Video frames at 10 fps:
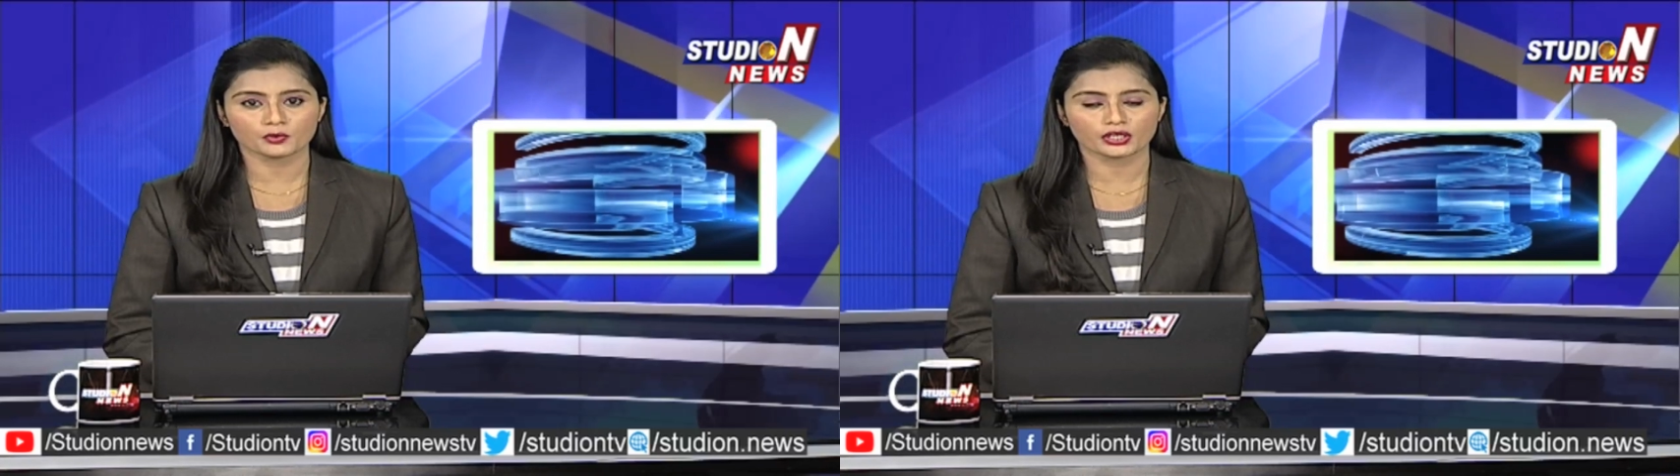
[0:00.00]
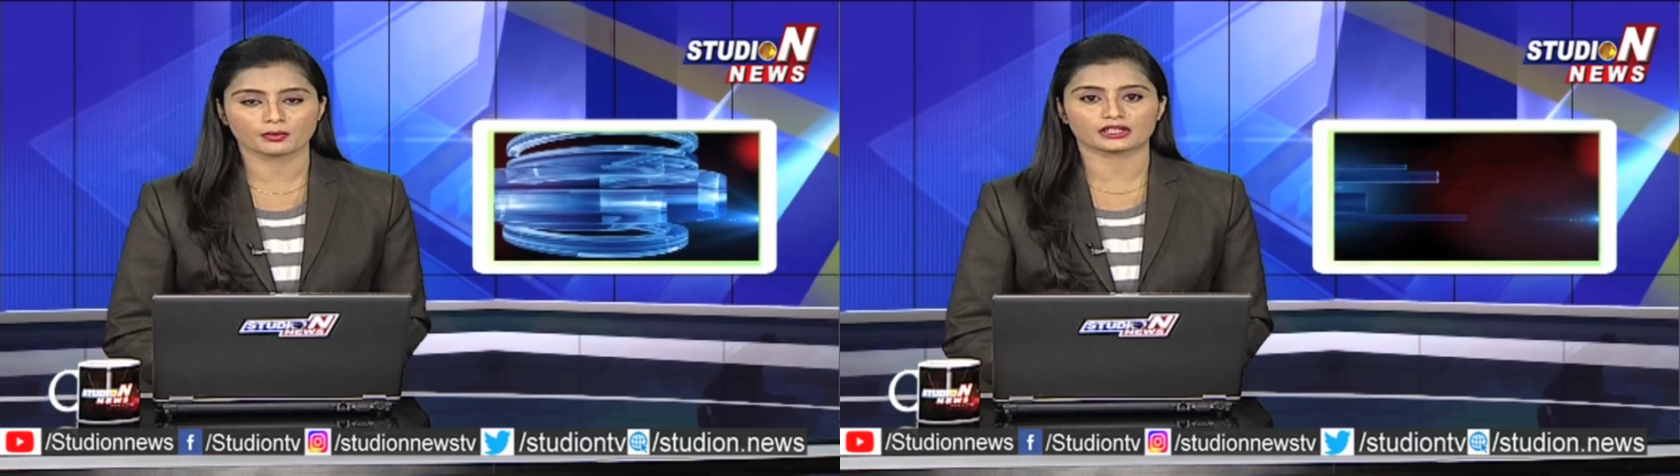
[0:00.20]

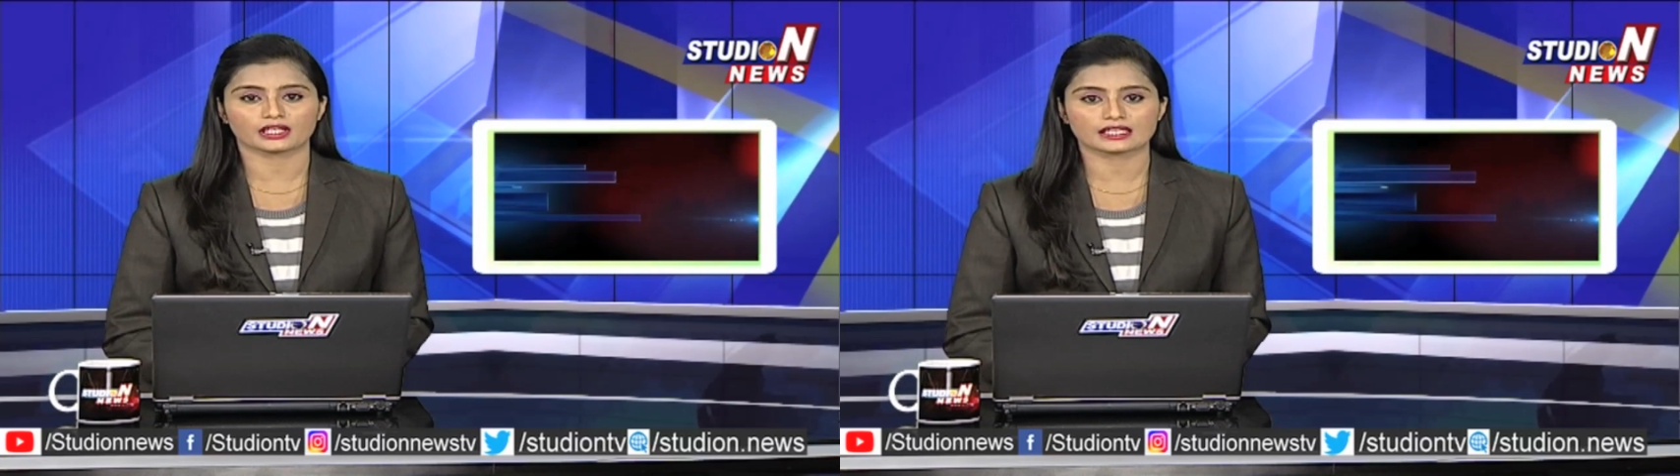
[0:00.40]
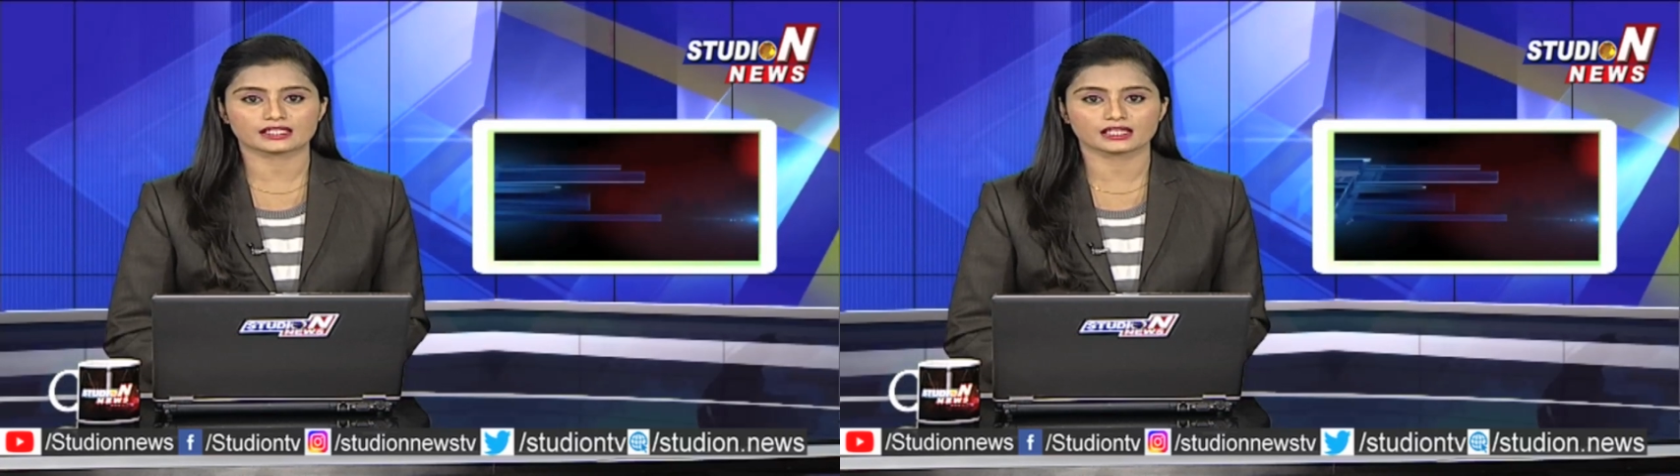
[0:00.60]

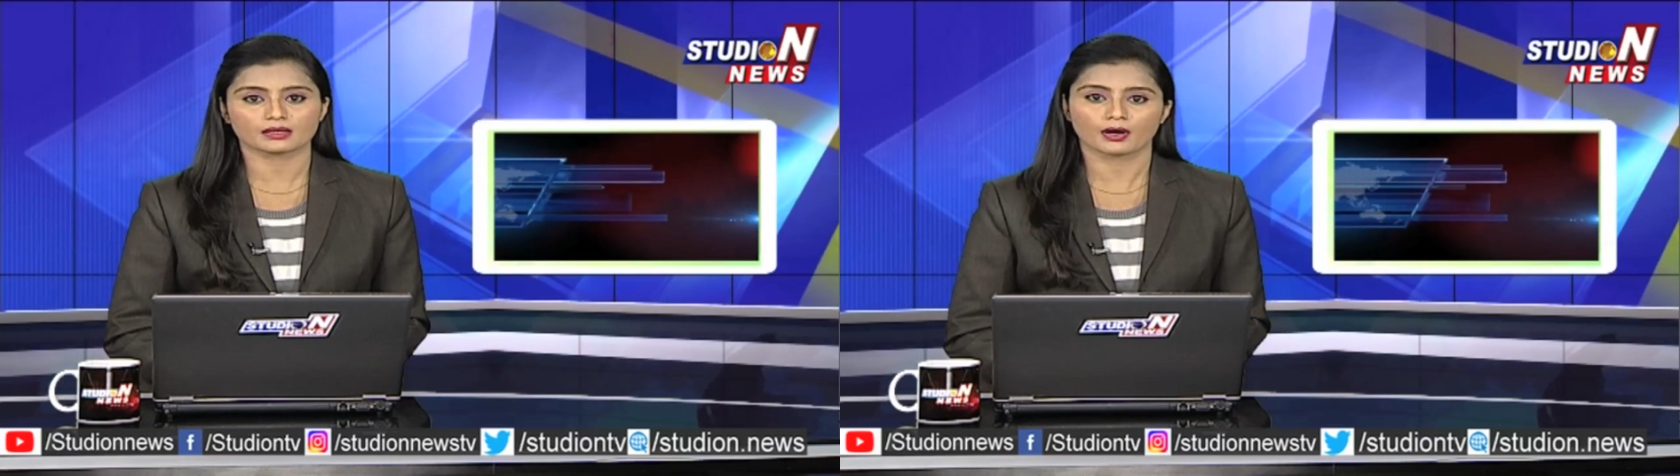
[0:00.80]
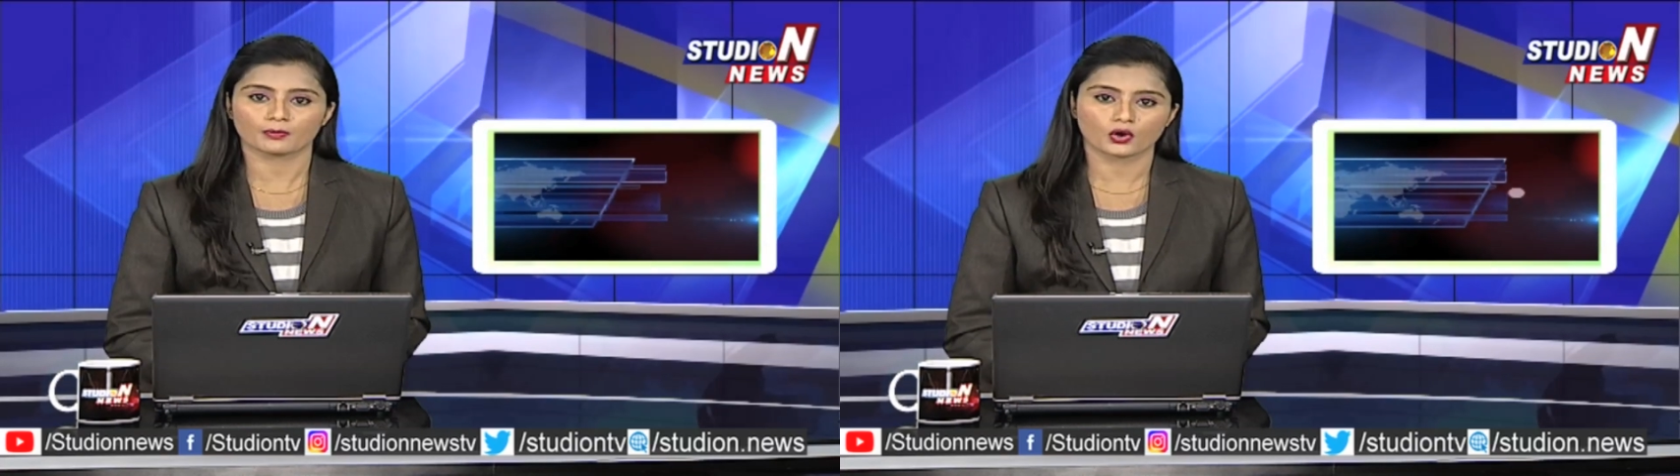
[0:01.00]
ముఖ్యమంత్రి
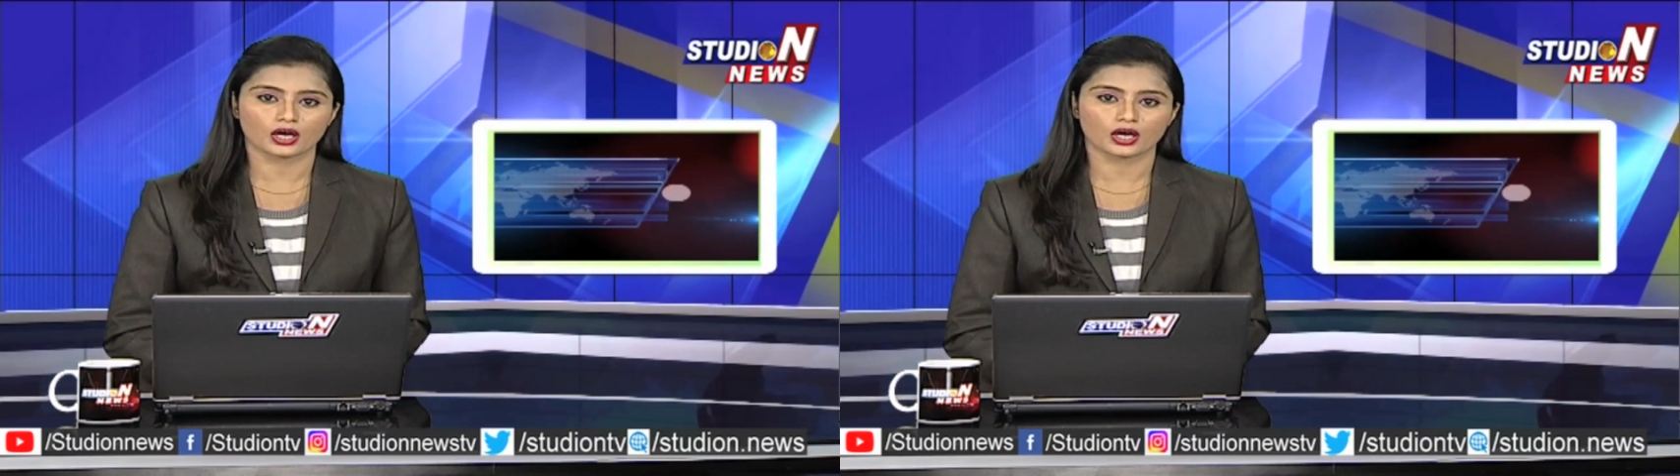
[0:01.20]
చంద్రబాబు